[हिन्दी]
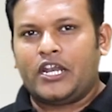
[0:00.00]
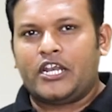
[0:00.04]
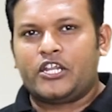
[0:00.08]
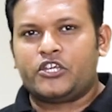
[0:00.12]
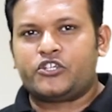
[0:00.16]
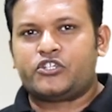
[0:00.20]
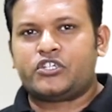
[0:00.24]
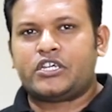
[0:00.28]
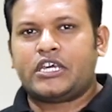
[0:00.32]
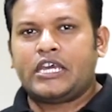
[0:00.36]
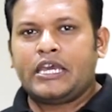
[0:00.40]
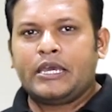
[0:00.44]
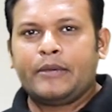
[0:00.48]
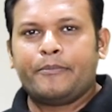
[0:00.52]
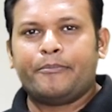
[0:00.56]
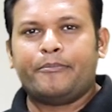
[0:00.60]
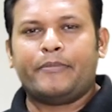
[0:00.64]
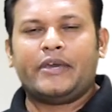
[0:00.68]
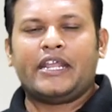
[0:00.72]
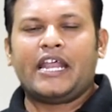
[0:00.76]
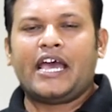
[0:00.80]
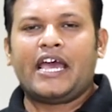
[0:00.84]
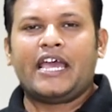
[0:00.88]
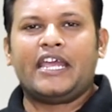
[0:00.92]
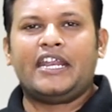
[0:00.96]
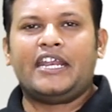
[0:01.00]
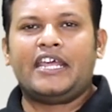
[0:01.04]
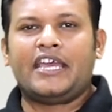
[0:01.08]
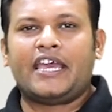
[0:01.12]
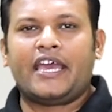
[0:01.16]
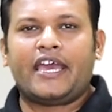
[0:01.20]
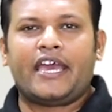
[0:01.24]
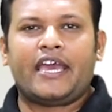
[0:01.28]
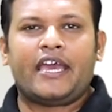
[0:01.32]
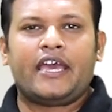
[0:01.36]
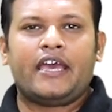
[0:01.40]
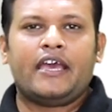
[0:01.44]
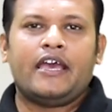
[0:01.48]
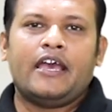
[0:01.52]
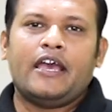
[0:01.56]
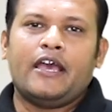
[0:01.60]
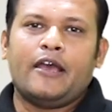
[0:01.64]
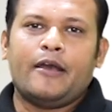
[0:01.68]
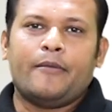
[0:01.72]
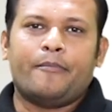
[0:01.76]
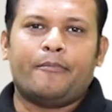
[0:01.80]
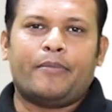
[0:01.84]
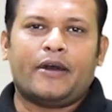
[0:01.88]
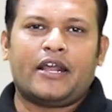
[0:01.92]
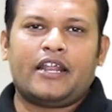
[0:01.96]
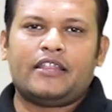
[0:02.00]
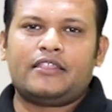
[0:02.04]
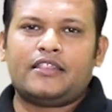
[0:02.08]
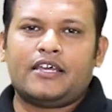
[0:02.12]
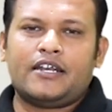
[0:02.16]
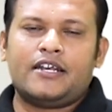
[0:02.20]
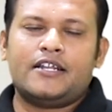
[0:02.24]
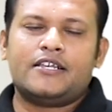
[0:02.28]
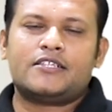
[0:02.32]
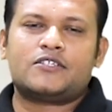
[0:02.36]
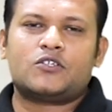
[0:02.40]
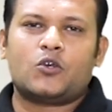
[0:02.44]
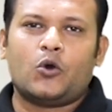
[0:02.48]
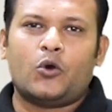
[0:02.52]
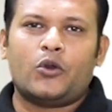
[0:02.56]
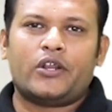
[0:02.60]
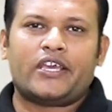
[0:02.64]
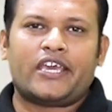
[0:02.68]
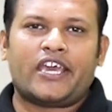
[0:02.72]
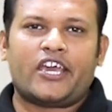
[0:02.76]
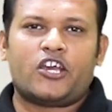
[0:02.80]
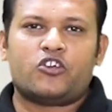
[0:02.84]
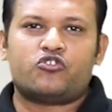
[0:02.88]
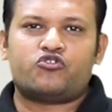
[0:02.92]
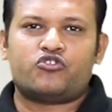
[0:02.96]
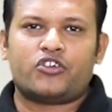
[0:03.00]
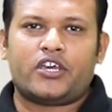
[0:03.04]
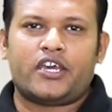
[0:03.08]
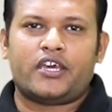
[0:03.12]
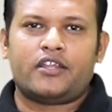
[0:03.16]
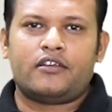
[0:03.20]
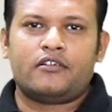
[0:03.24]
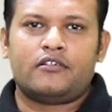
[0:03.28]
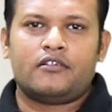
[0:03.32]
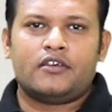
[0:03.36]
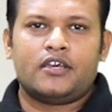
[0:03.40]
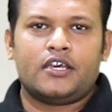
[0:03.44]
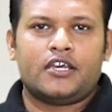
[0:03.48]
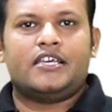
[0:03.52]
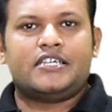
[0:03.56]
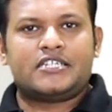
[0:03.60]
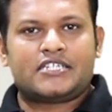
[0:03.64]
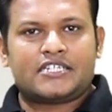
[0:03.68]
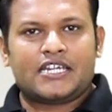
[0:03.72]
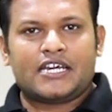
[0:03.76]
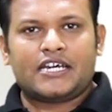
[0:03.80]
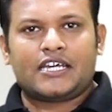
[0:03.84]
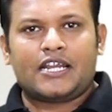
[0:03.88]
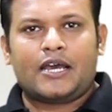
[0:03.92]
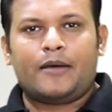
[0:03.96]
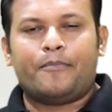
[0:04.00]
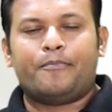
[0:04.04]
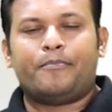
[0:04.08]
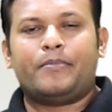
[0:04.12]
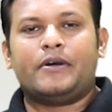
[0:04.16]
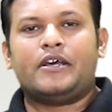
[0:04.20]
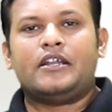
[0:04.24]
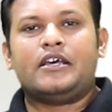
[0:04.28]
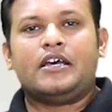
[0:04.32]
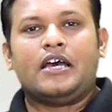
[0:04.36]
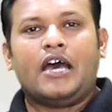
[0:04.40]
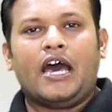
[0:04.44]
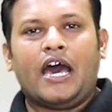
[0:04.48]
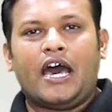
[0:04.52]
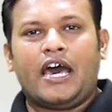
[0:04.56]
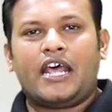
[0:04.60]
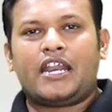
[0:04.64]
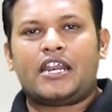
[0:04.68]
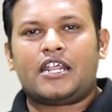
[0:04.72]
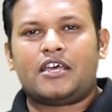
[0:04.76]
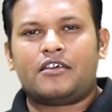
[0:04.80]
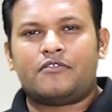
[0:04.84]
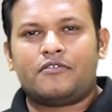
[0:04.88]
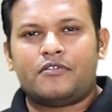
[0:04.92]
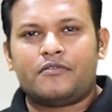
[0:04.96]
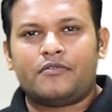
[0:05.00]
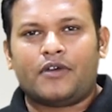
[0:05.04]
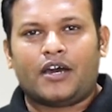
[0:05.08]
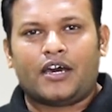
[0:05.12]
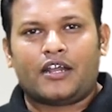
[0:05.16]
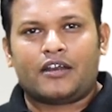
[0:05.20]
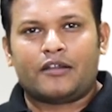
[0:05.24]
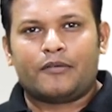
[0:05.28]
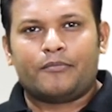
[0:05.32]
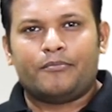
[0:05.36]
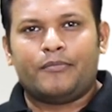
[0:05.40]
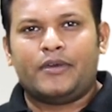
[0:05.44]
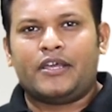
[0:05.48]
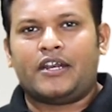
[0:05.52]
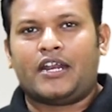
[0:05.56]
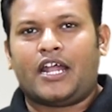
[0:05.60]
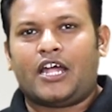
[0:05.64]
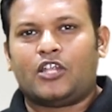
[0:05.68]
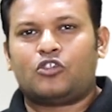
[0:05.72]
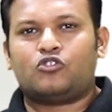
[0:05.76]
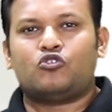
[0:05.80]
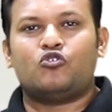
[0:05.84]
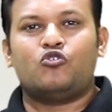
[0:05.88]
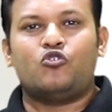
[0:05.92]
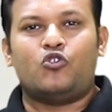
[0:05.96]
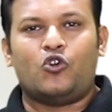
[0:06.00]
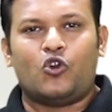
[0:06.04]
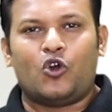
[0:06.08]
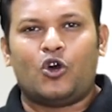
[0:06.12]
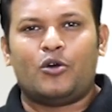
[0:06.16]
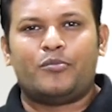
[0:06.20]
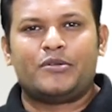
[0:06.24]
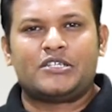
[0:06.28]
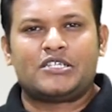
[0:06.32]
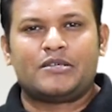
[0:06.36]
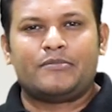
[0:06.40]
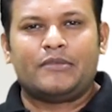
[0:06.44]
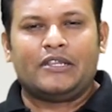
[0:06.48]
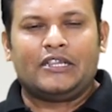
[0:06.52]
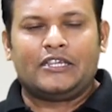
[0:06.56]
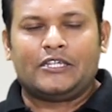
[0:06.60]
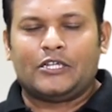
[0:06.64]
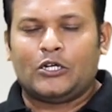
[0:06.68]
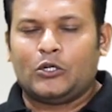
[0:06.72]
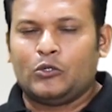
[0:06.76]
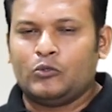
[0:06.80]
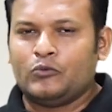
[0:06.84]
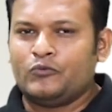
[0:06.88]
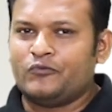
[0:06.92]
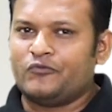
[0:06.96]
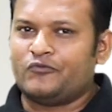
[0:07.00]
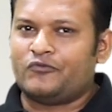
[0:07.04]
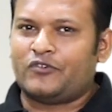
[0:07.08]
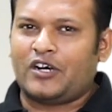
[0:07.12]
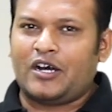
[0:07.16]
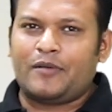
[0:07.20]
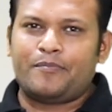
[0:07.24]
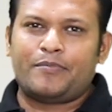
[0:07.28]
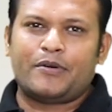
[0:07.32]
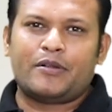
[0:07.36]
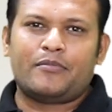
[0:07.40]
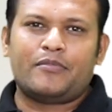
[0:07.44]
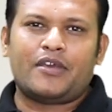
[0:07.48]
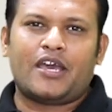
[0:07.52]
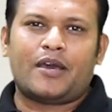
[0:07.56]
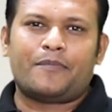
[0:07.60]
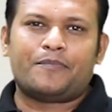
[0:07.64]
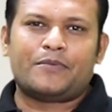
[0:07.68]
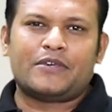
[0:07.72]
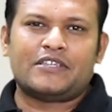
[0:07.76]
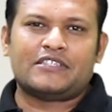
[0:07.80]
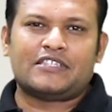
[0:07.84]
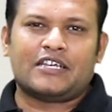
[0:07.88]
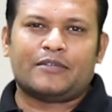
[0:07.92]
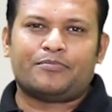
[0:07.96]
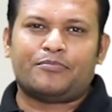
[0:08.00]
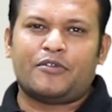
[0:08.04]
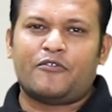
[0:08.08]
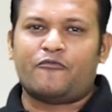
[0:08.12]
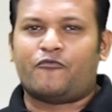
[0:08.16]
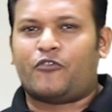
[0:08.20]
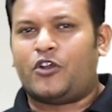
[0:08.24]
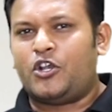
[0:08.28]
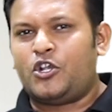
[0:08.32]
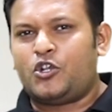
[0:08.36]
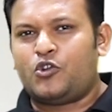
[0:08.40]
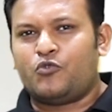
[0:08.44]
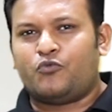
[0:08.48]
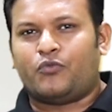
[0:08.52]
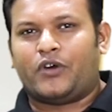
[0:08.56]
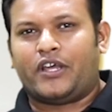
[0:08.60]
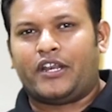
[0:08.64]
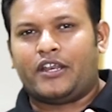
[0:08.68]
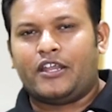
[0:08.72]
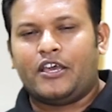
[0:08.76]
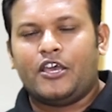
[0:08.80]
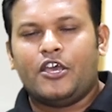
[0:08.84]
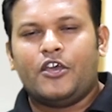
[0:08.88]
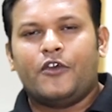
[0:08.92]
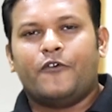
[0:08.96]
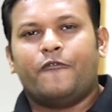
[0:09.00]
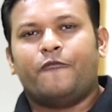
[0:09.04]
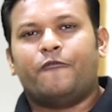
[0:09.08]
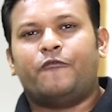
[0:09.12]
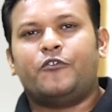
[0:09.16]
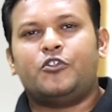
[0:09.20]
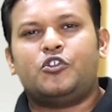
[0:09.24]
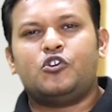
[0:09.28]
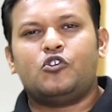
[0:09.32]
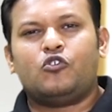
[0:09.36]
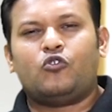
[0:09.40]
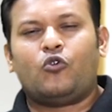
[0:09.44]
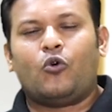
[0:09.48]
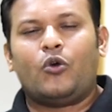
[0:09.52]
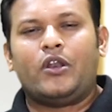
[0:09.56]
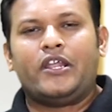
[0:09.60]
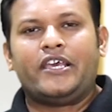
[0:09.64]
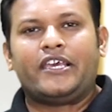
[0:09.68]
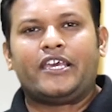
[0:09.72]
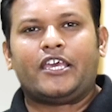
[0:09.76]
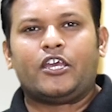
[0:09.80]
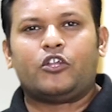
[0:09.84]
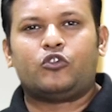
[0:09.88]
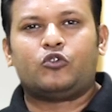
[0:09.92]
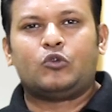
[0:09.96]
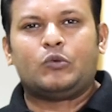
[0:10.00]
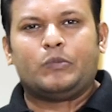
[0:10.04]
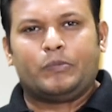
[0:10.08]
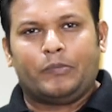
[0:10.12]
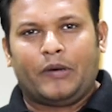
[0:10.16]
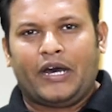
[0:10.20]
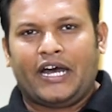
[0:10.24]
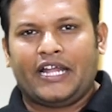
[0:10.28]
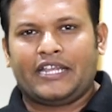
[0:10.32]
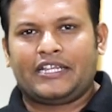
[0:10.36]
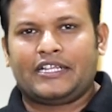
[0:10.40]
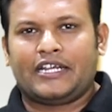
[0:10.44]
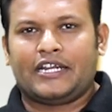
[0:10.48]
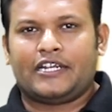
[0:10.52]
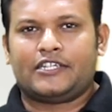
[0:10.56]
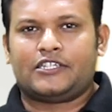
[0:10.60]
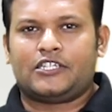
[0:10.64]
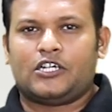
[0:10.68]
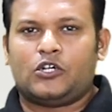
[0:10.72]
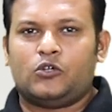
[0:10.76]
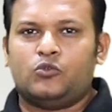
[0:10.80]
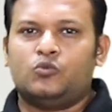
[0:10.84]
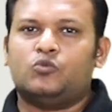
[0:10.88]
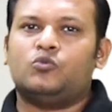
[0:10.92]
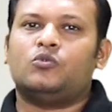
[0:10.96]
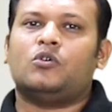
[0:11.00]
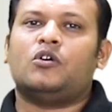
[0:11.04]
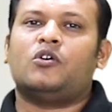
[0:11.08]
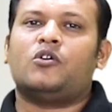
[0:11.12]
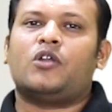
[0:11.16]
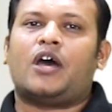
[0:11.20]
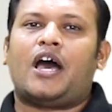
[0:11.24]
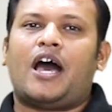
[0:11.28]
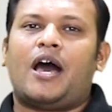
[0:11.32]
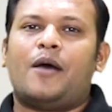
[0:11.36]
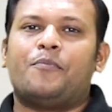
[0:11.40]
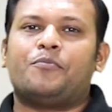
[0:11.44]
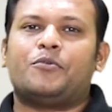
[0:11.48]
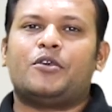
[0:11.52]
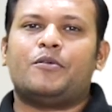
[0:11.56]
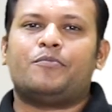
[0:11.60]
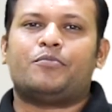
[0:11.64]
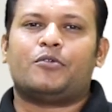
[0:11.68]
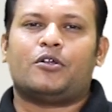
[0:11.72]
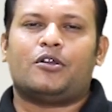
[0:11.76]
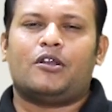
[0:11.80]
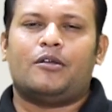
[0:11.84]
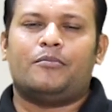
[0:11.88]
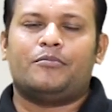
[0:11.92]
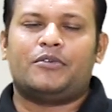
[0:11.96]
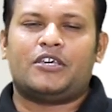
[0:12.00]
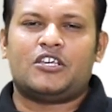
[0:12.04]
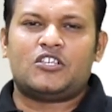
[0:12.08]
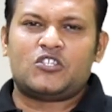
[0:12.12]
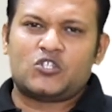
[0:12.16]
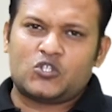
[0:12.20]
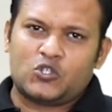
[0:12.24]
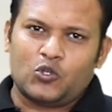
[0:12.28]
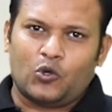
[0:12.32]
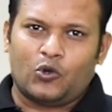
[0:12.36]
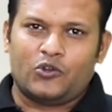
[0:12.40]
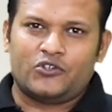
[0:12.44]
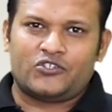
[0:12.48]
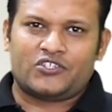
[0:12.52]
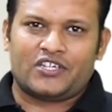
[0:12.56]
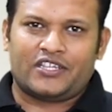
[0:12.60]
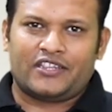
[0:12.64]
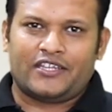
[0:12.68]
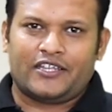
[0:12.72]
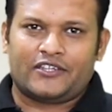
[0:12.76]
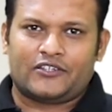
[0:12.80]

कर लीजिए मेरा आईडी है भरत अंडरस्कोर के जैन इंस्टाग्राम पर हर रविवार मैं रात को नौ बजे मिलता हूँ वहाँ पर मैं आपके साथ में वन टू वन वीडियो कॉलिंग के थ्रू बात करता हूँ और आपके प्रॉब्लम के सोल्यूशन